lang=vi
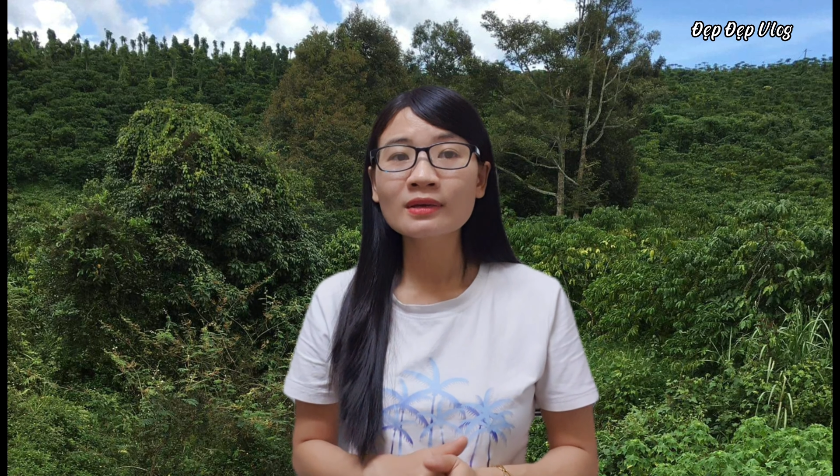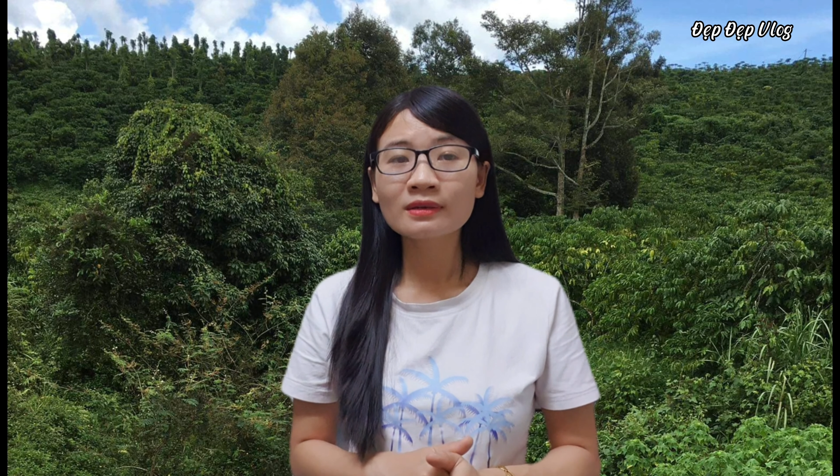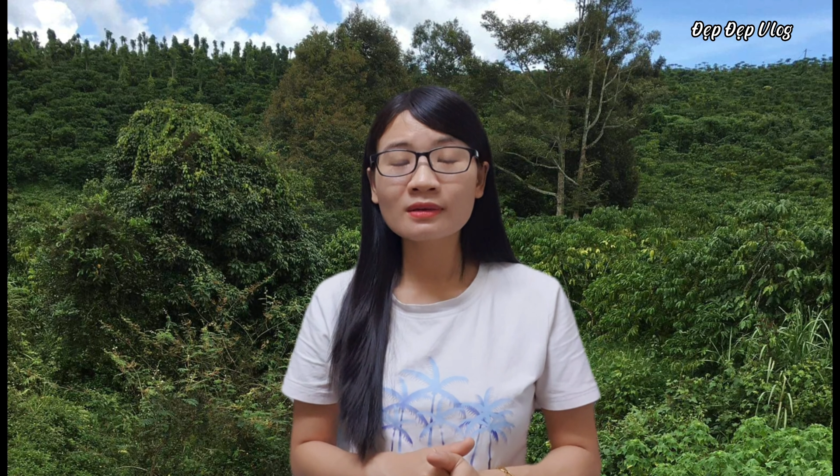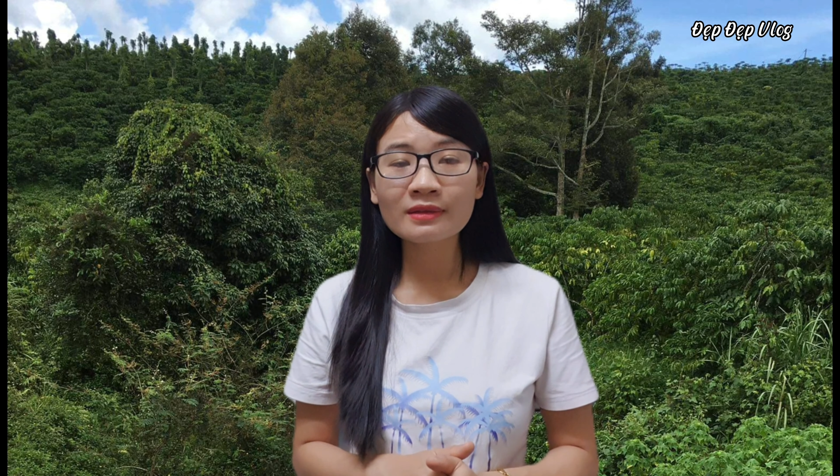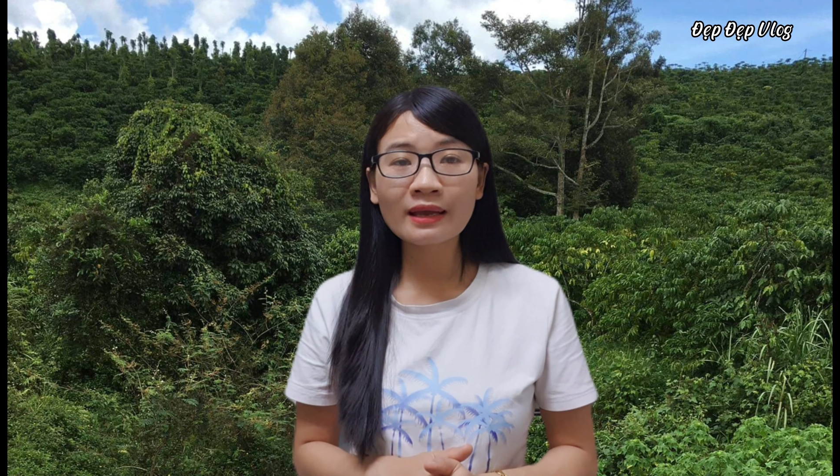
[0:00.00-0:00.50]

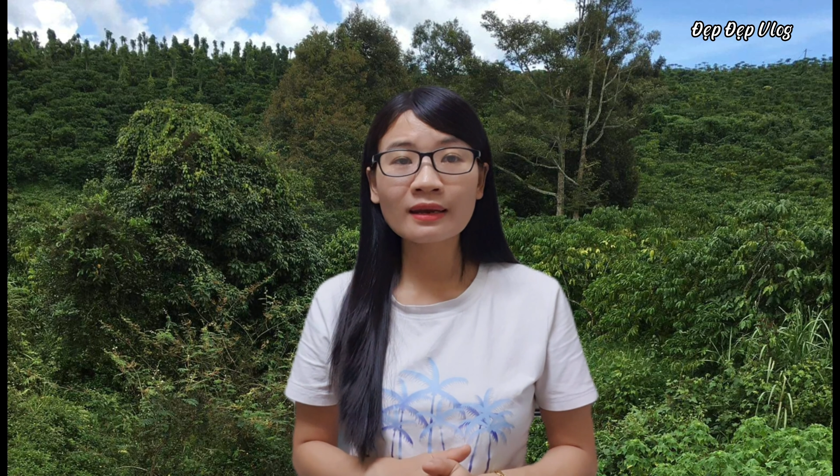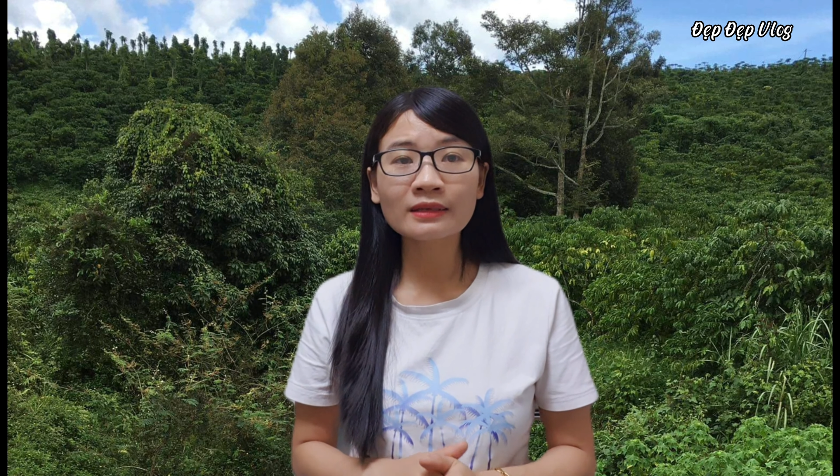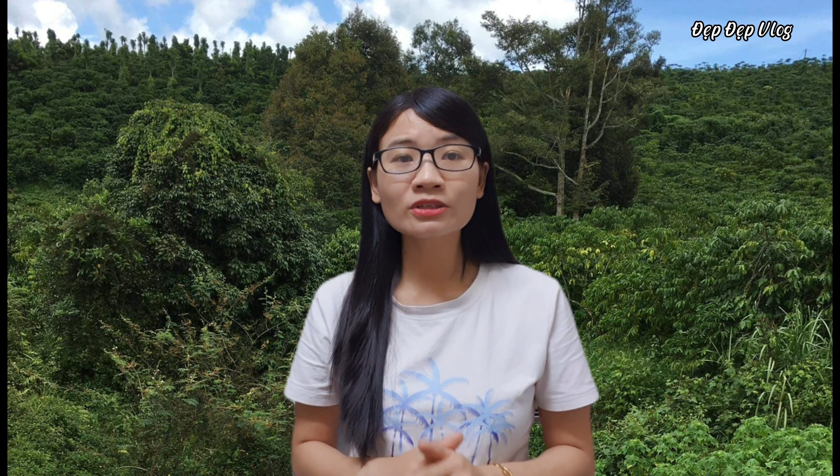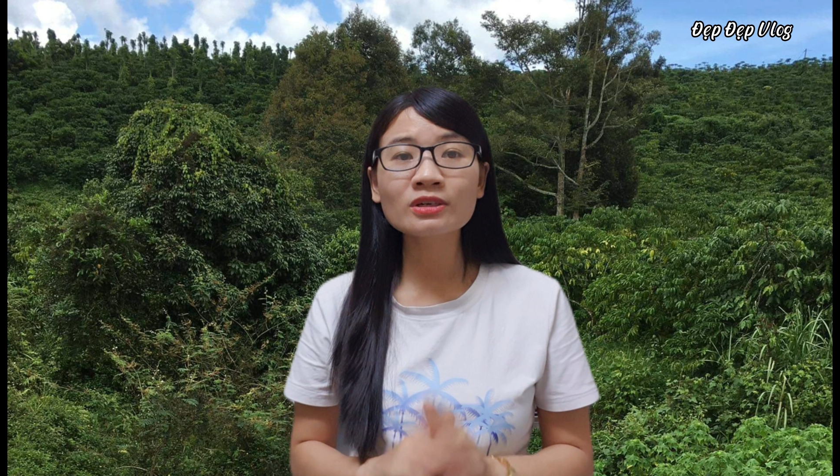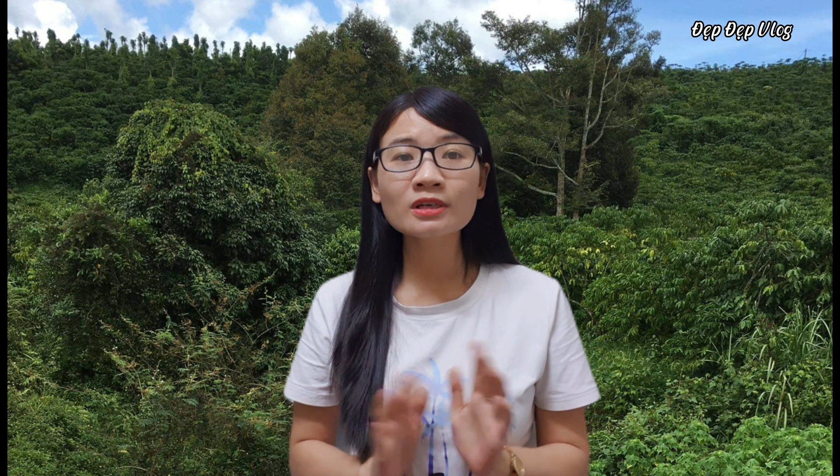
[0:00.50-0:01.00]
Thứ nhất
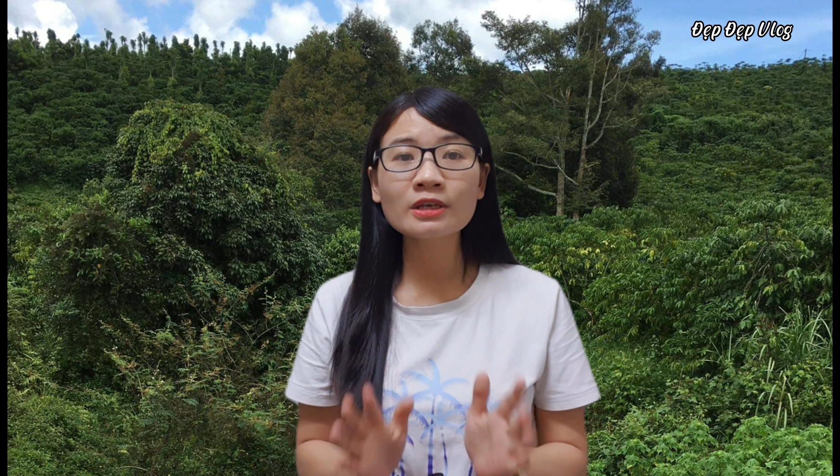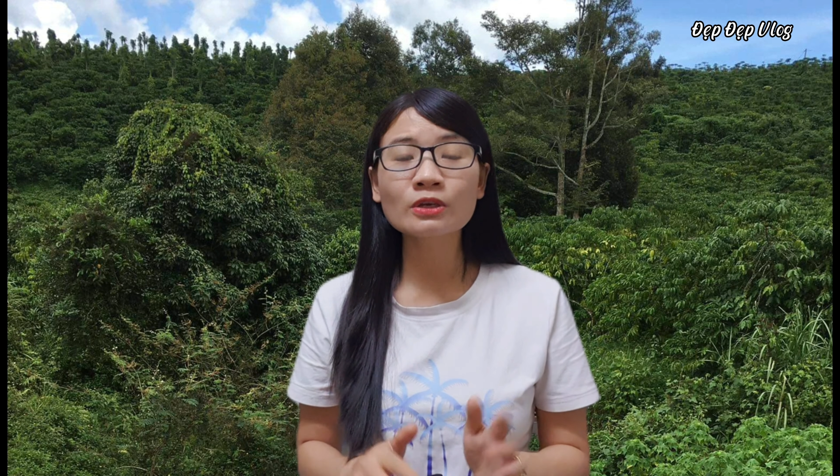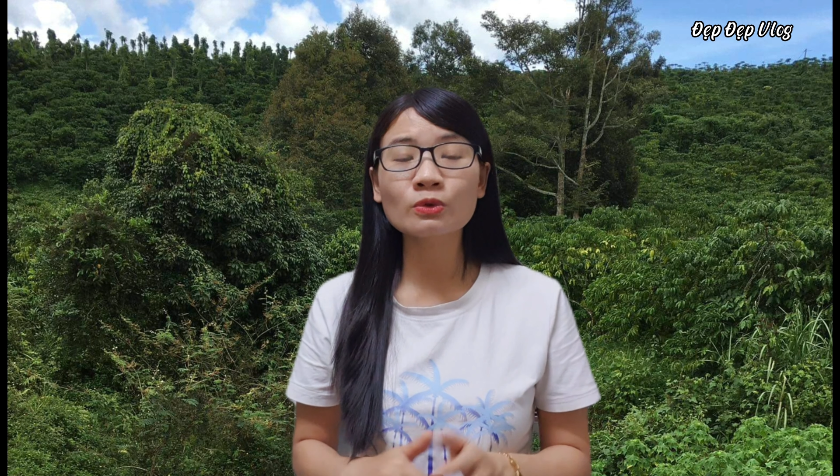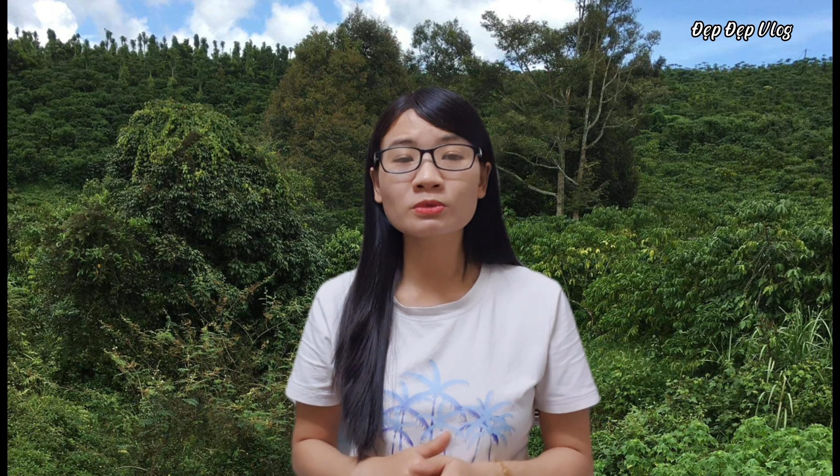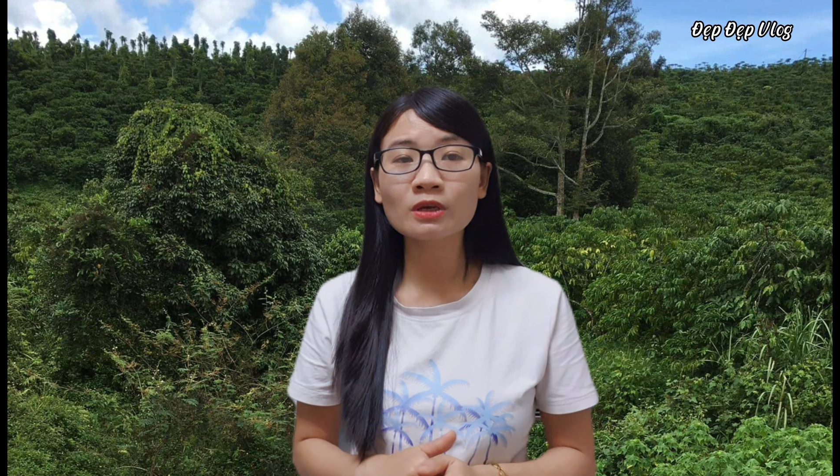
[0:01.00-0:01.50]
là trước khi
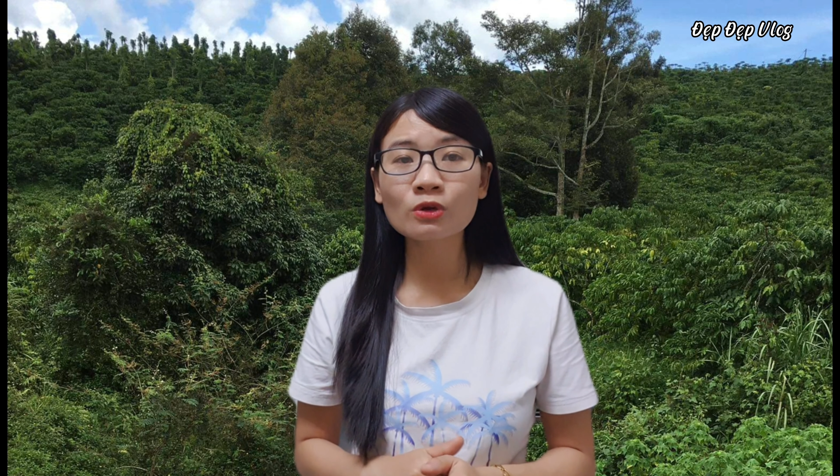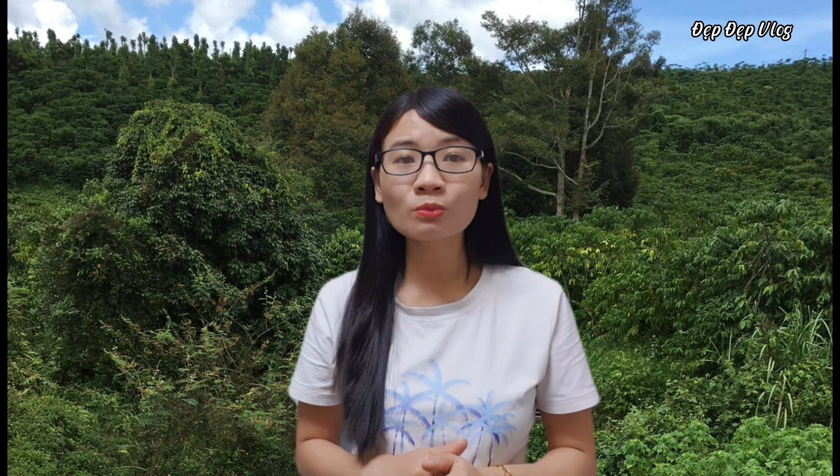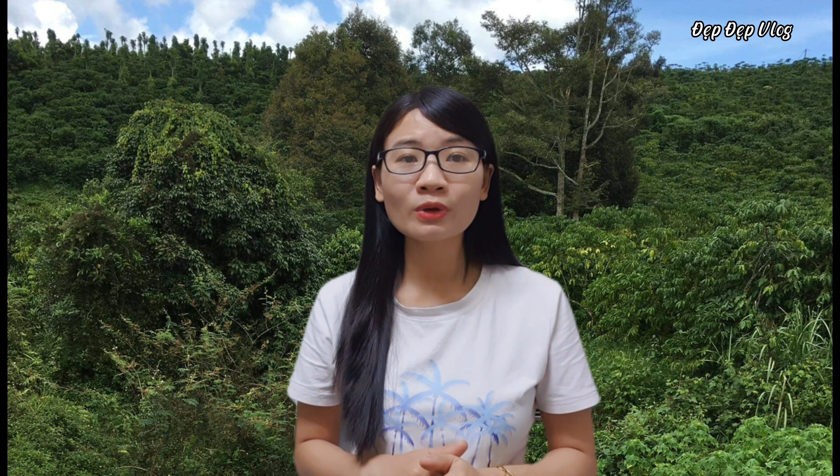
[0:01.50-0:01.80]
sử dụng sodom